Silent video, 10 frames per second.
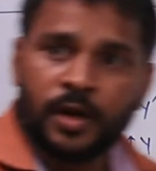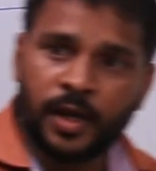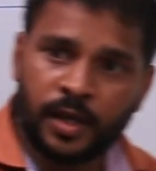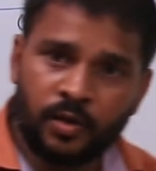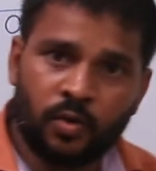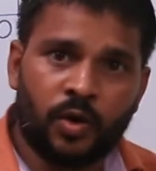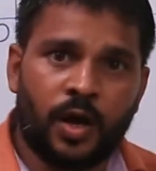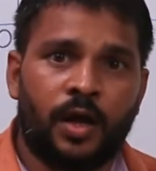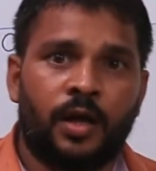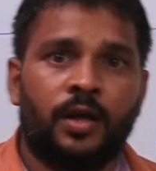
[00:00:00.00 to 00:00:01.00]
नहीं
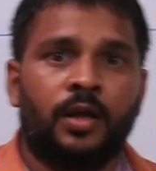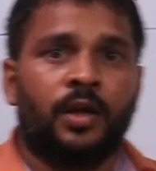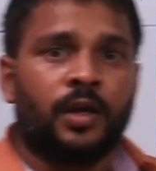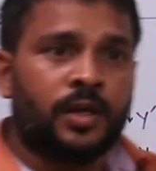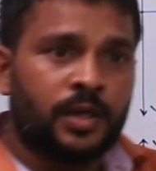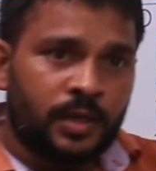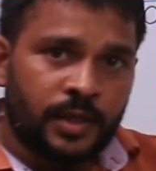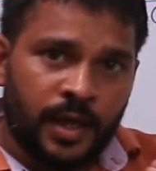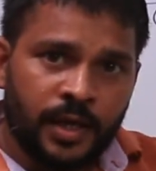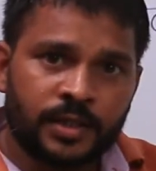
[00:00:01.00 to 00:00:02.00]
होगा
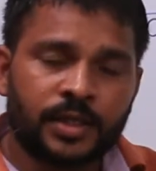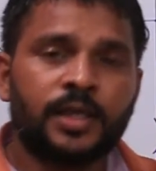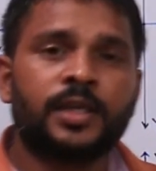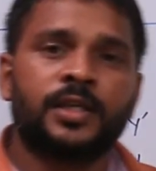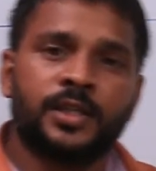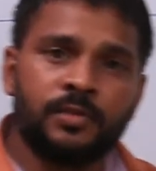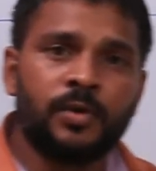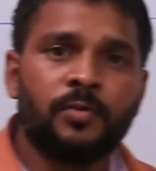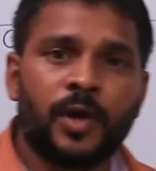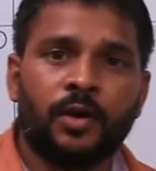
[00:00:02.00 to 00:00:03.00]
यक्स की किसी
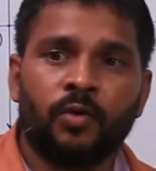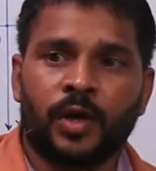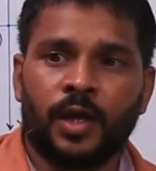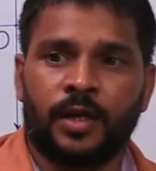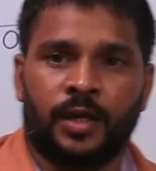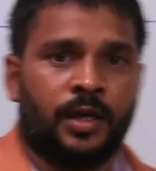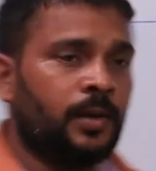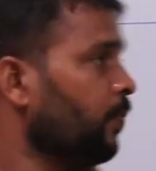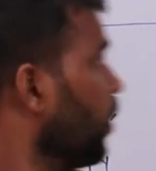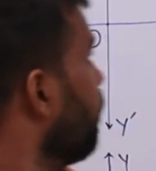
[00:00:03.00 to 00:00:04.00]
भी वैल्यू के लिए
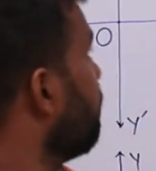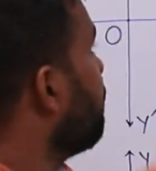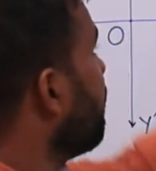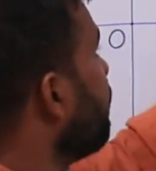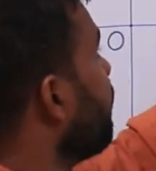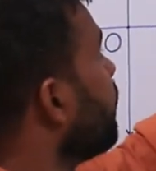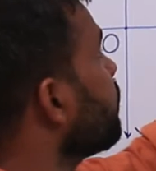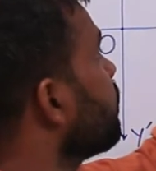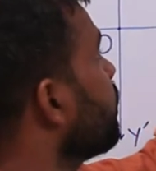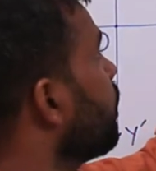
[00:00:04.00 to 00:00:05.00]
पी
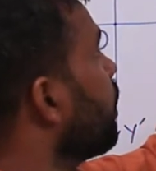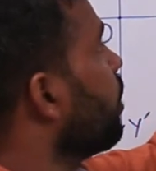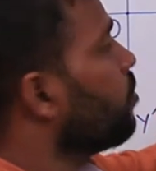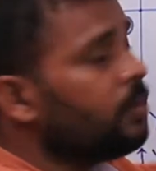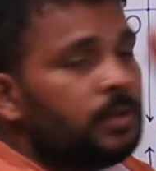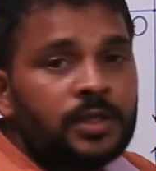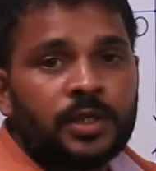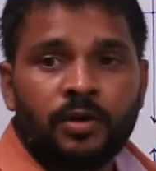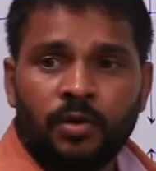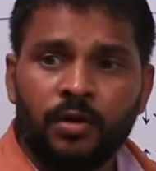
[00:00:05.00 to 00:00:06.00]
एक्स कभी भी
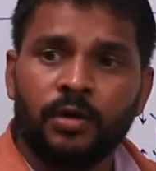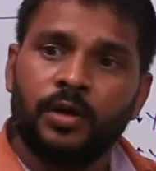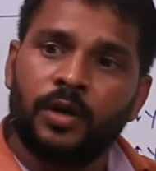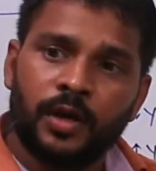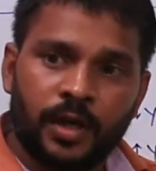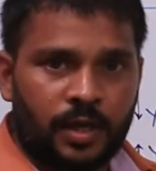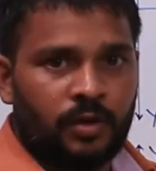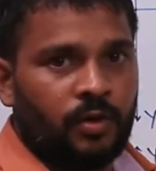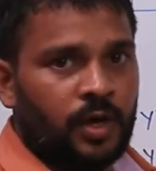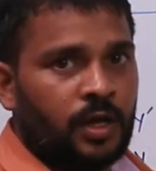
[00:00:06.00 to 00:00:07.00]
जीरो
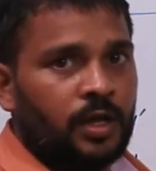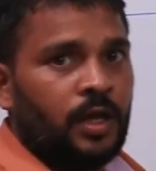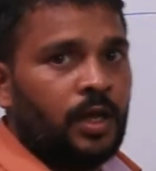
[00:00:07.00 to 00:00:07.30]
नहीं होगा